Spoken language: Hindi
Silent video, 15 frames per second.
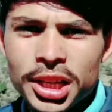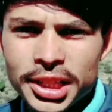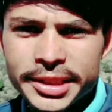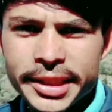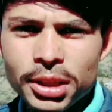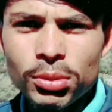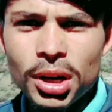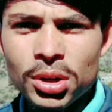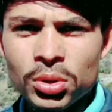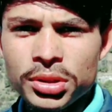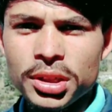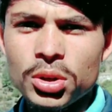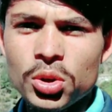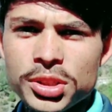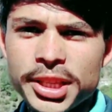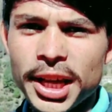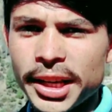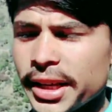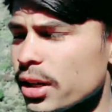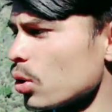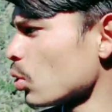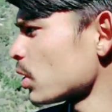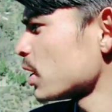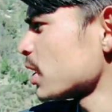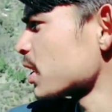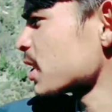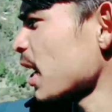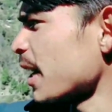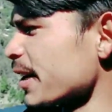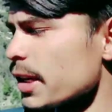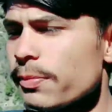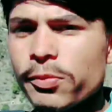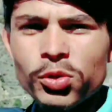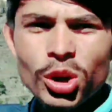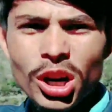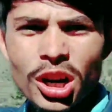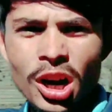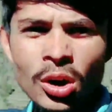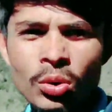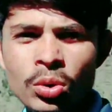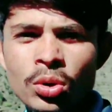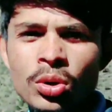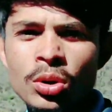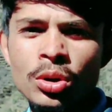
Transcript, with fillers: कस्तल वालों के गौशाले और इस साइड है पूरा गाँव